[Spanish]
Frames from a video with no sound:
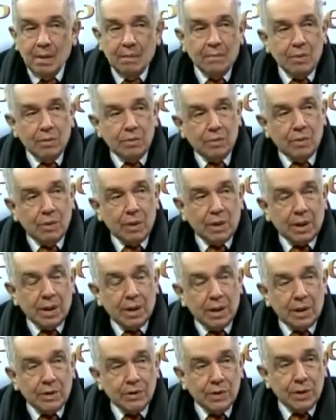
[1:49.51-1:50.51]
Uno ve que
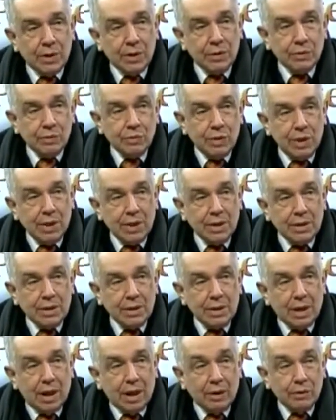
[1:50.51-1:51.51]
en Naciones Unidas
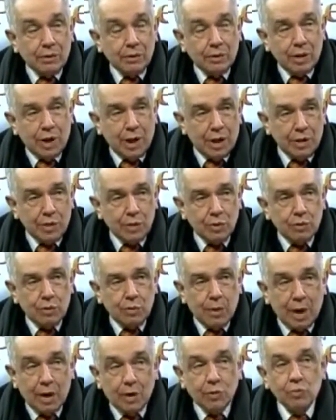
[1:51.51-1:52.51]
eh, hay unos derechos
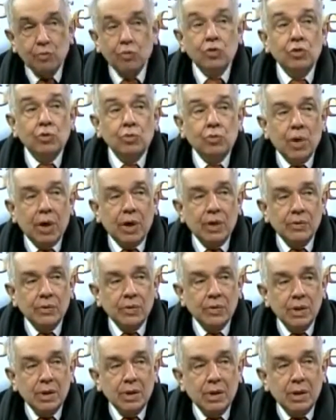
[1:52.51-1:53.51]
humanos muy
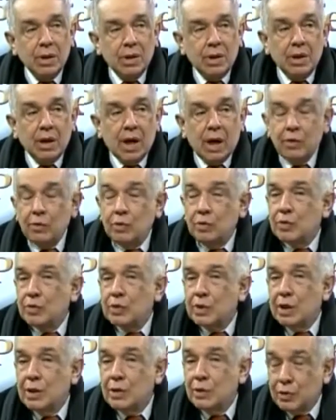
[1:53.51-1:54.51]
buenos y hay unos
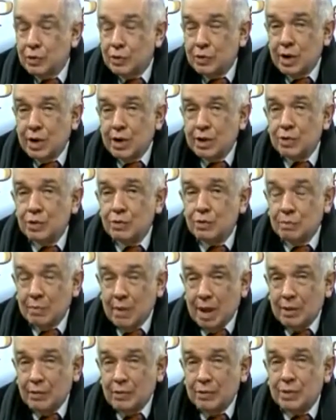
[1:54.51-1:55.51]
que no son derechos
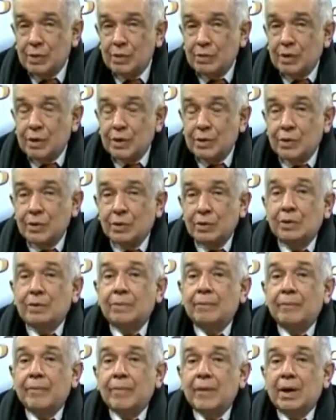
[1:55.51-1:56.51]
humanos, sino que son
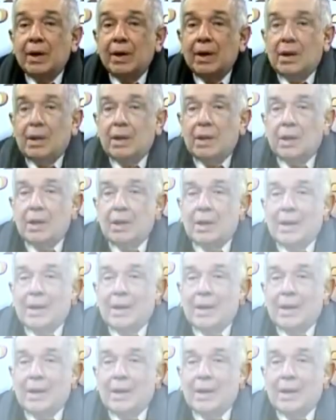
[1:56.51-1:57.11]
eh,